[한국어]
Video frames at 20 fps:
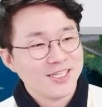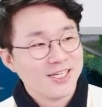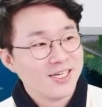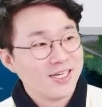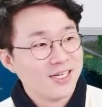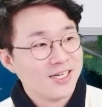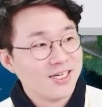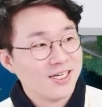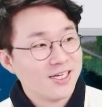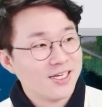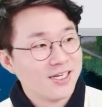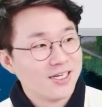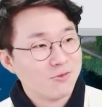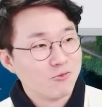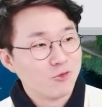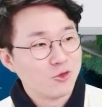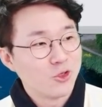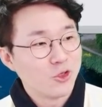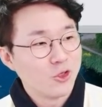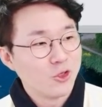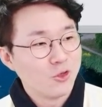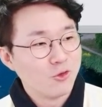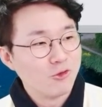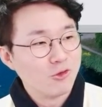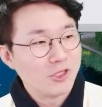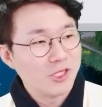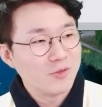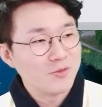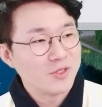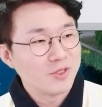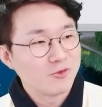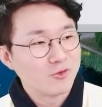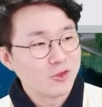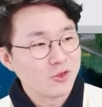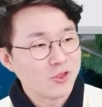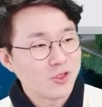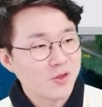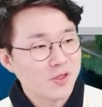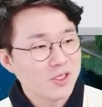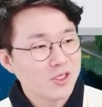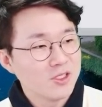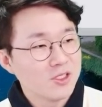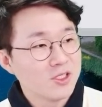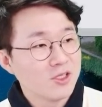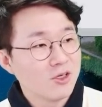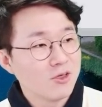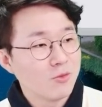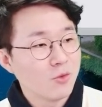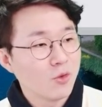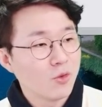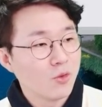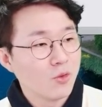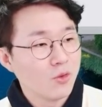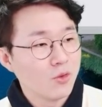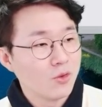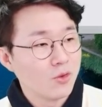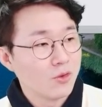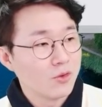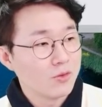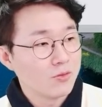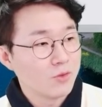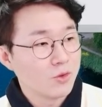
아 무서운 사입니다 무서운 사회 그 이걸 보고